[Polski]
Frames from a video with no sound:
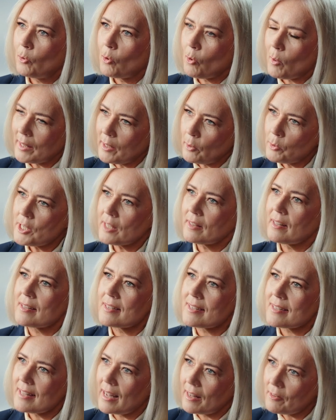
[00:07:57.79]
układał się ten
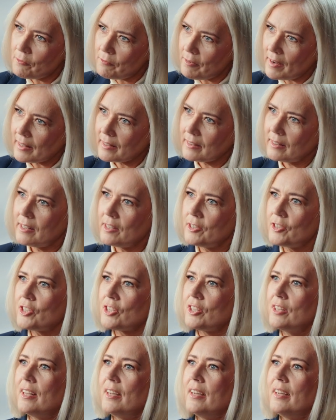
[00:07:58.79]
stan
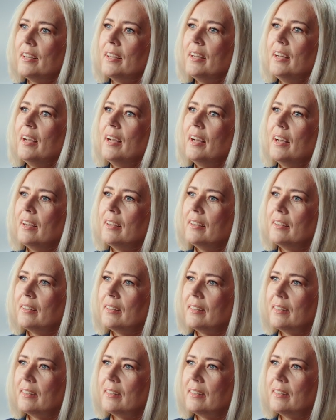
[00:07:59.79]
faktyczny e,